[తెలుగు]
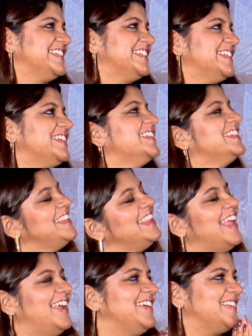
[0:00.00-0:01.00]
లవ్ దట్
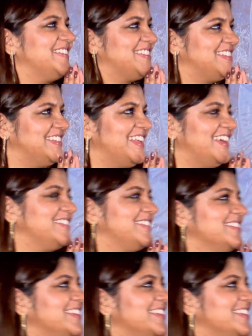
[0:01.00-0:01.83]
దట్ ఫిల్మ్ సో మచ్